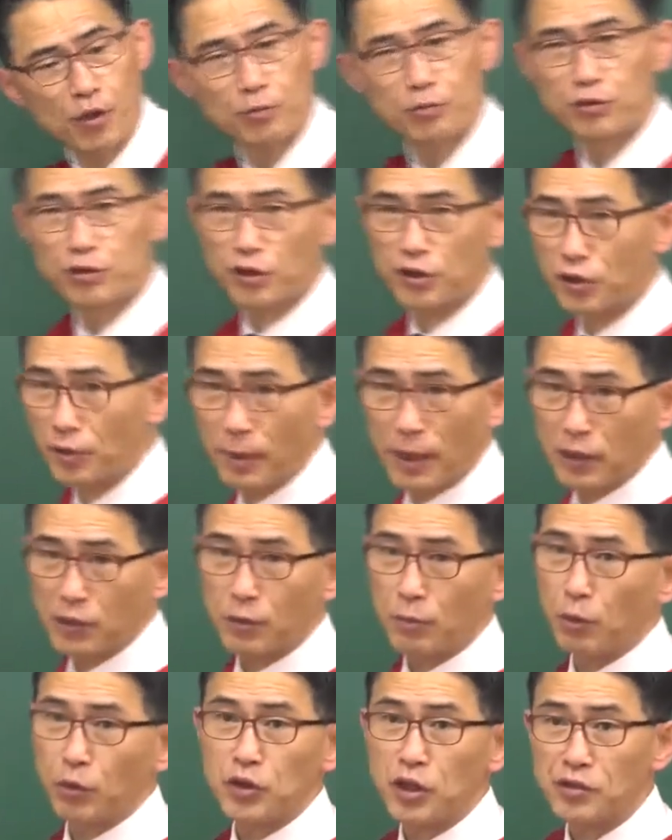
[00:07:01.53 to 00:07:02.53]
컴퓨터 이거
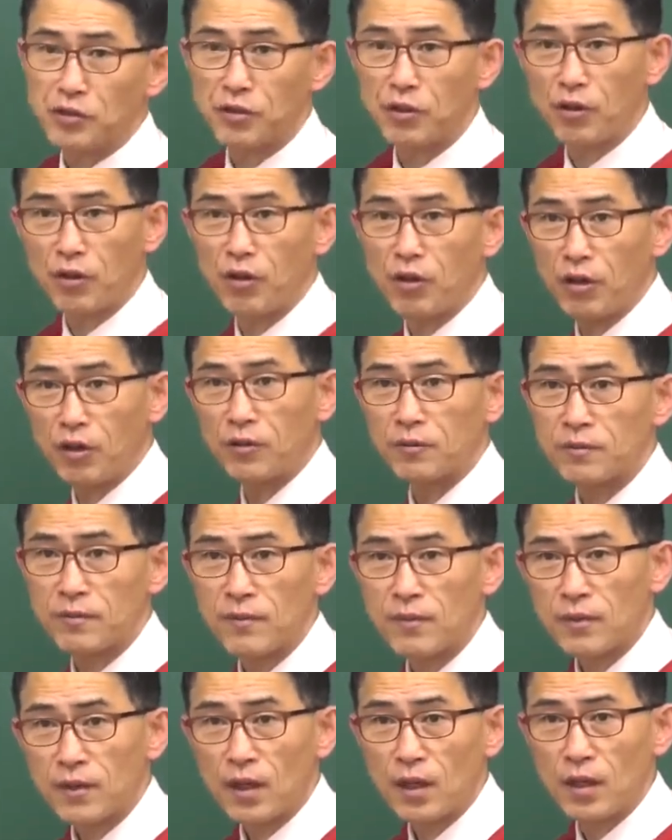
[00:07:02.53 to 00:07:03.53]
발전 못했어.
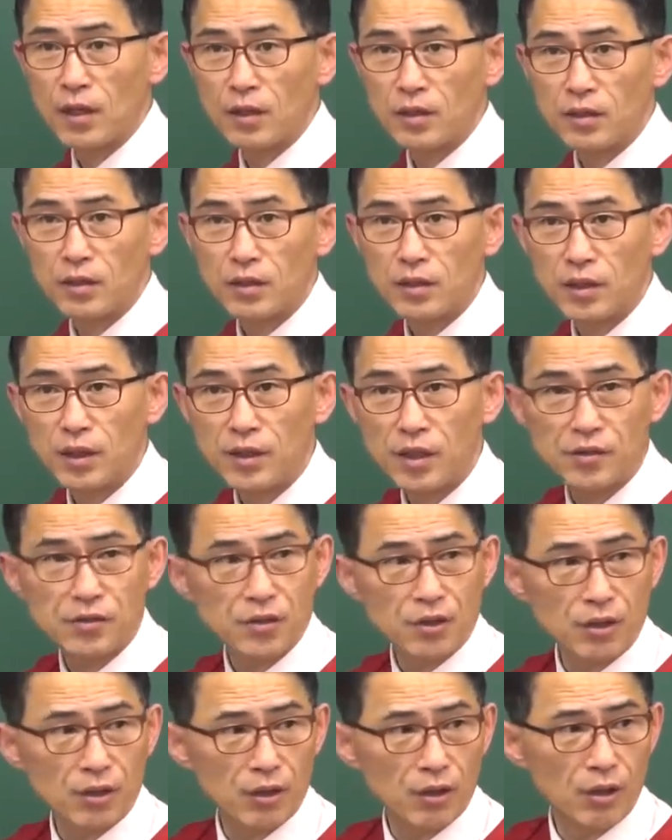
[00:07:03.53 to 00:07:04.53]

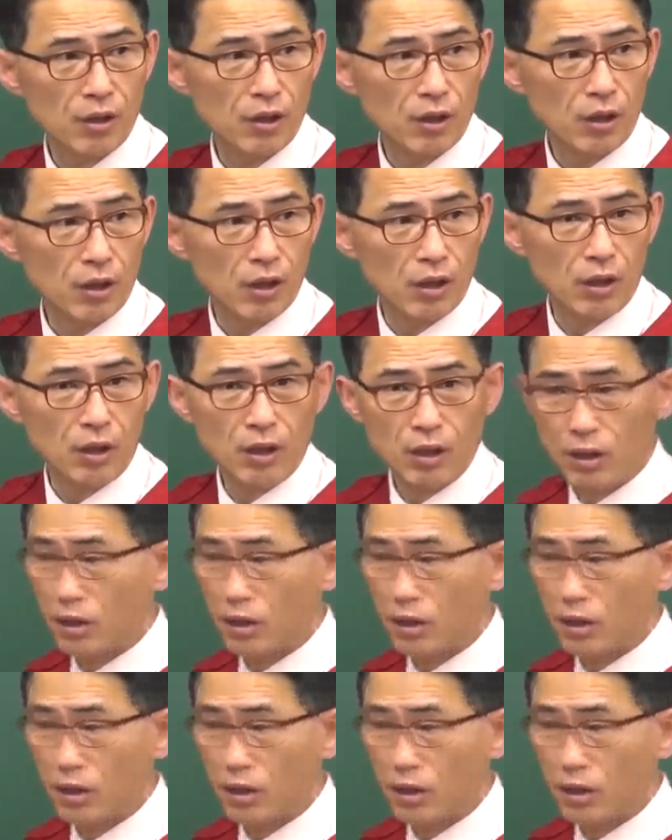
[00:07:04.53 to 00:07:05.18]
이해됐어요? 어?